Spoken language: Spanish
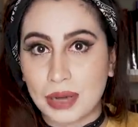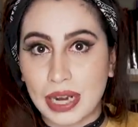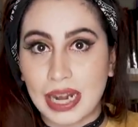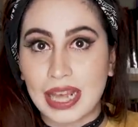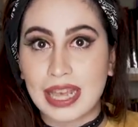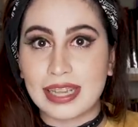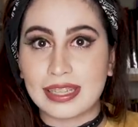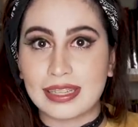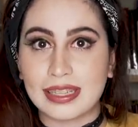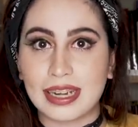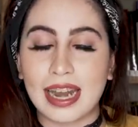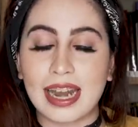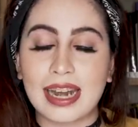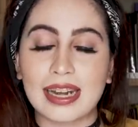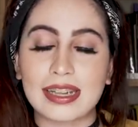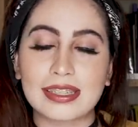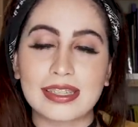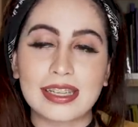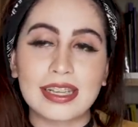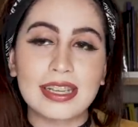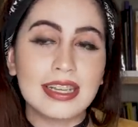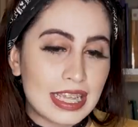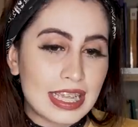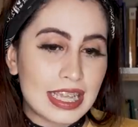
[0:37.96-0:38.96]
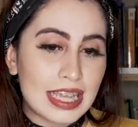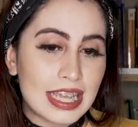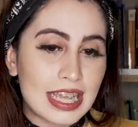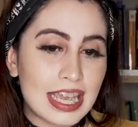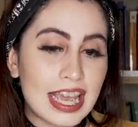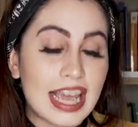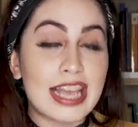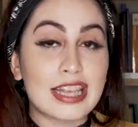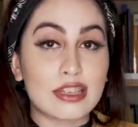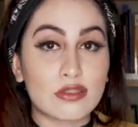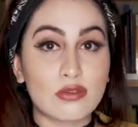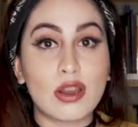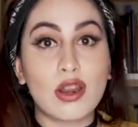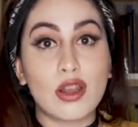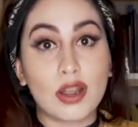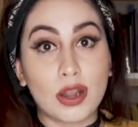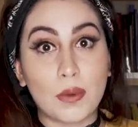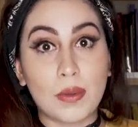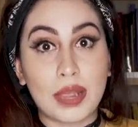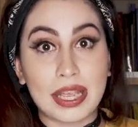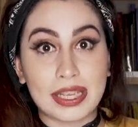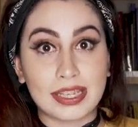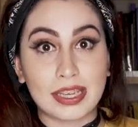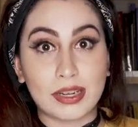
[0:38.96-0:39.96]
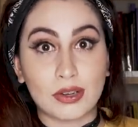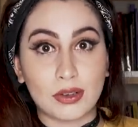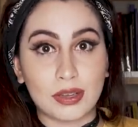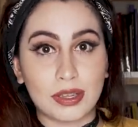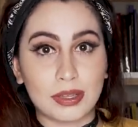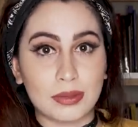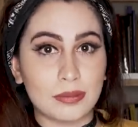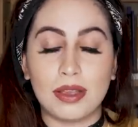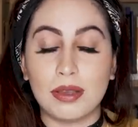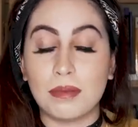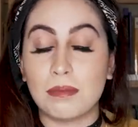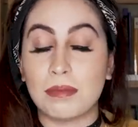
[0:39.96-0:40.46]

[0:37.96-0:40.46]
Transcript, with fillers: para distraerse y eso es lo que voy a hacer hoy.